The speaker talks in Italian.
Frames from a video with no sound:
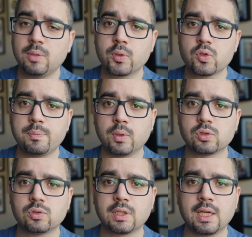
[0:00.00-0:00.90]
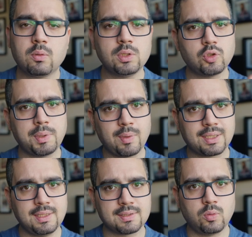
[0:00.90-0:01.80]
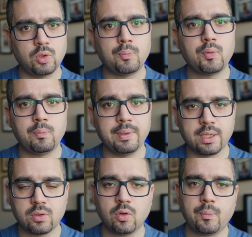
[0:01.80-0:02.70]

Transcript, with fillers: dal presupposto che questo primo hard disk, quello più piccolo,